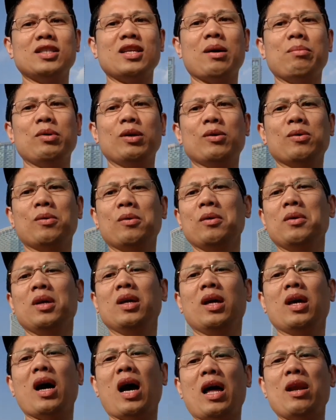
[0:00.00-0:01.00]
Sabi ko,
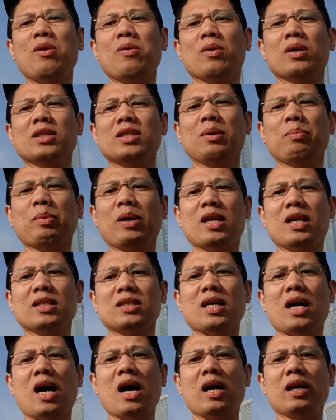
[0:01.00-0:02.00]
ano kasi para
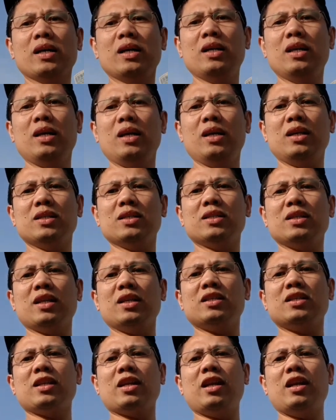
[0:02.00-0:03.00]
sa akin eh,
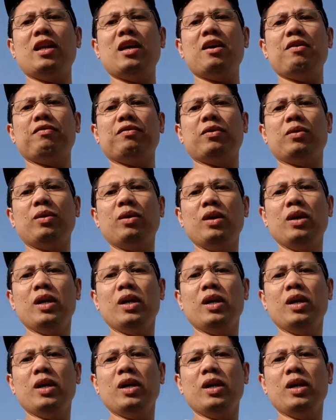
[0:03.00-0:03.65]
stress reliever.